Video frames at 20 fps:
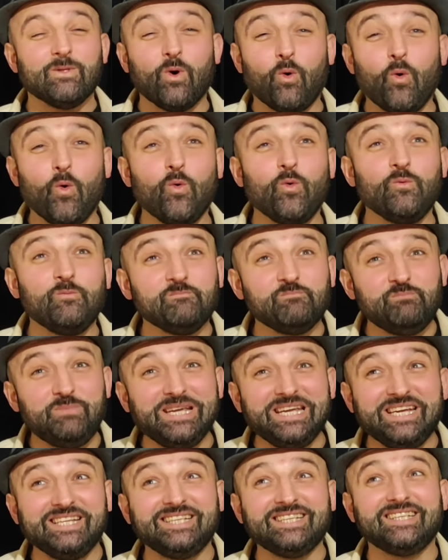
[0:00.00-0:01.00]
10
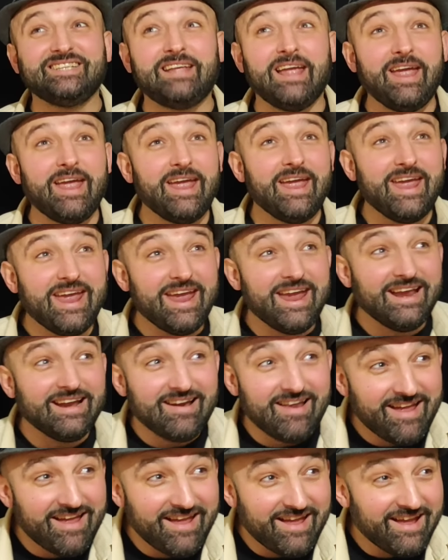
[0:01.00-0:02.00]
bin
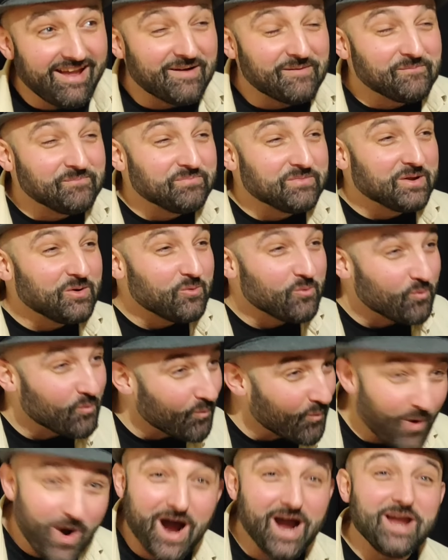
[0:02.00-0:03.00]
TL.
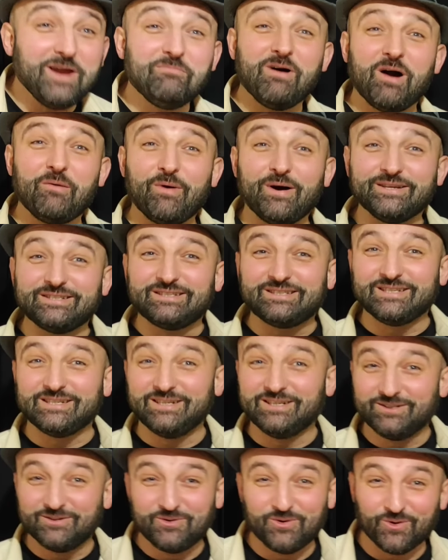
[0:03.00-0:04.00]
Vay
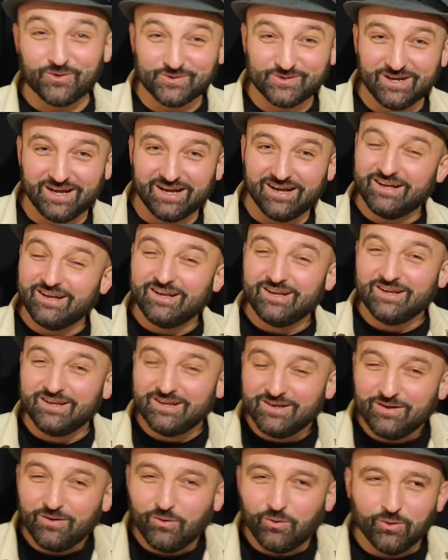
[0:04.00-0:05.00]
babasının goruna.
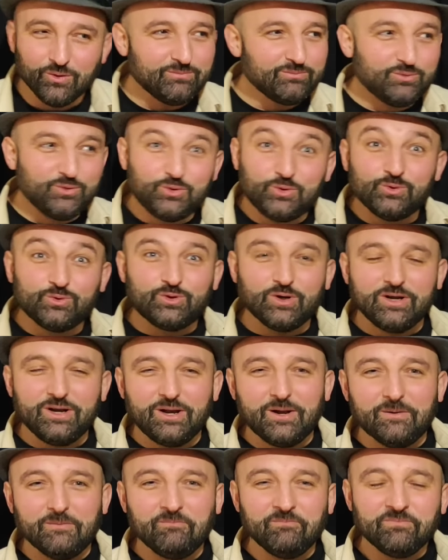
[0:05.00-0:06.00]
Oğlum
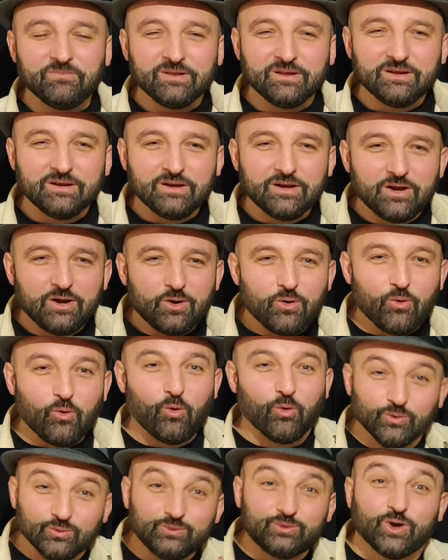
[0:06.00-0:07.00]
düşünsene.
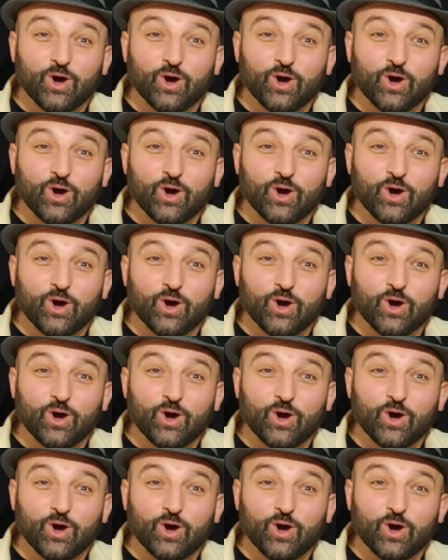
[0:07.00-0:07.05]
10